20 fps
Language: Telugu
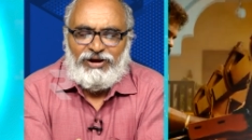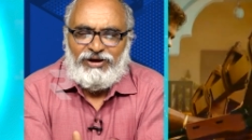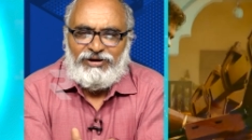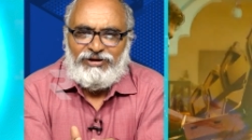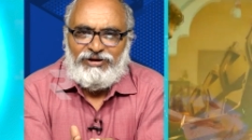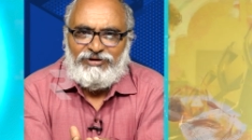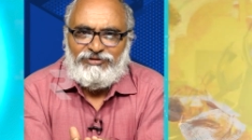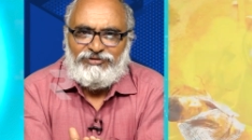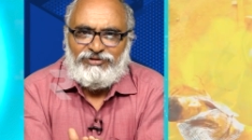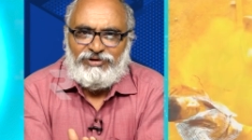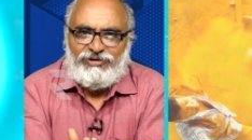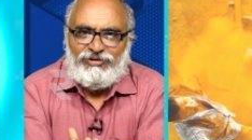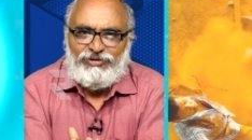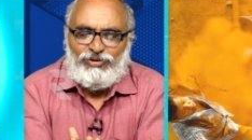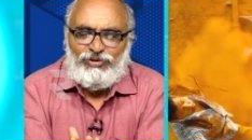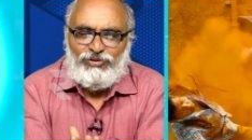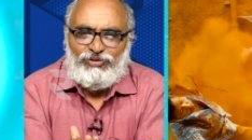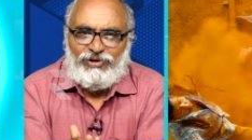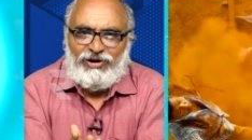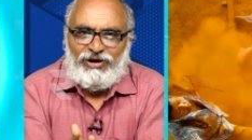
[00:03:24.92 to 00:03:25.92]
ఆ
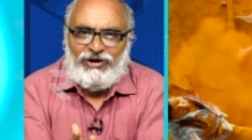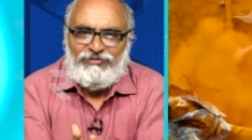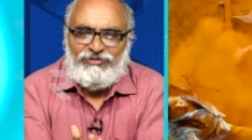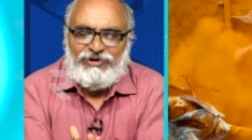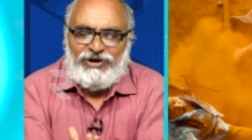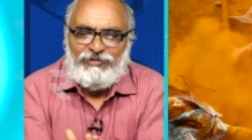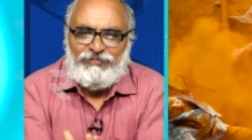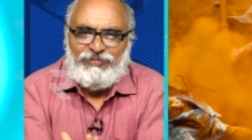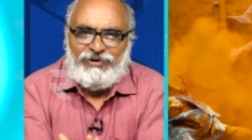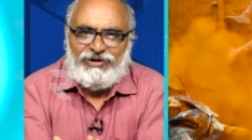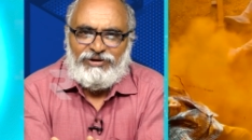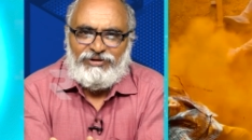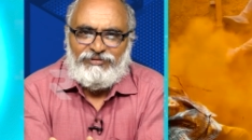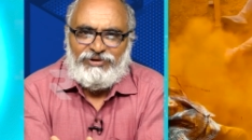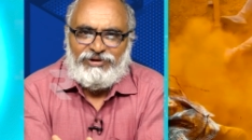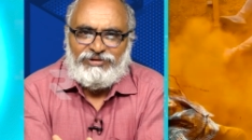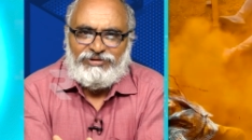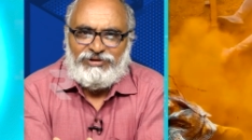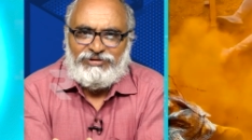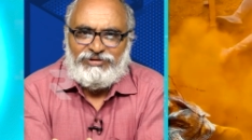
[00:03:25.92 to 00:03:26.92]
ఘర్షణలో ఆ
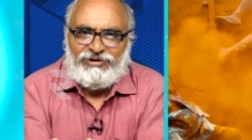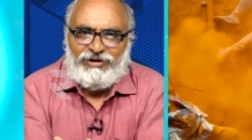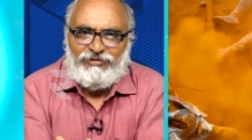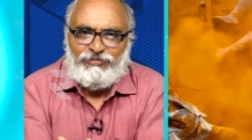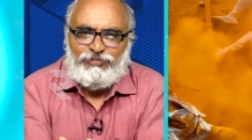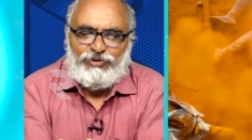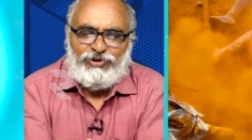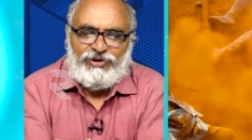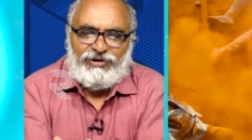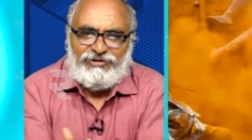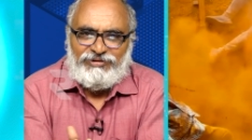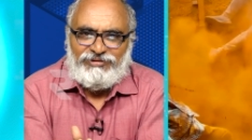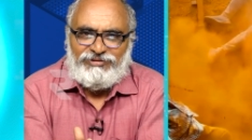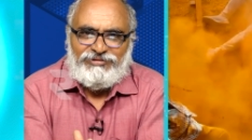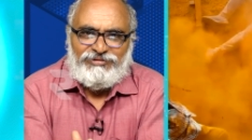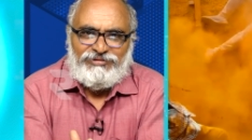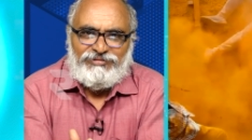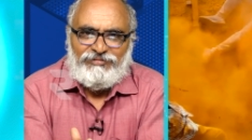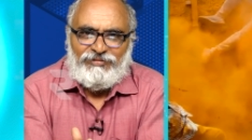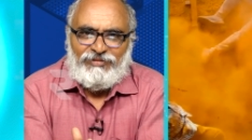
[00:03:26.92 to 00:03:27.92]
వ్యాపారవేత్త తరపున
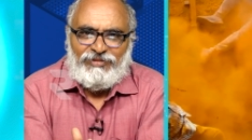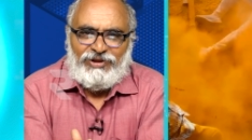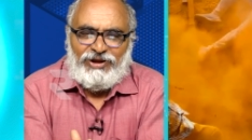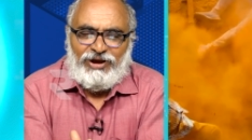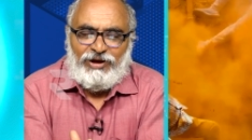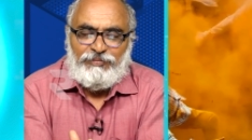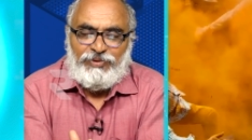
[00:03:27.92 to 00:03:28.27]
ఆ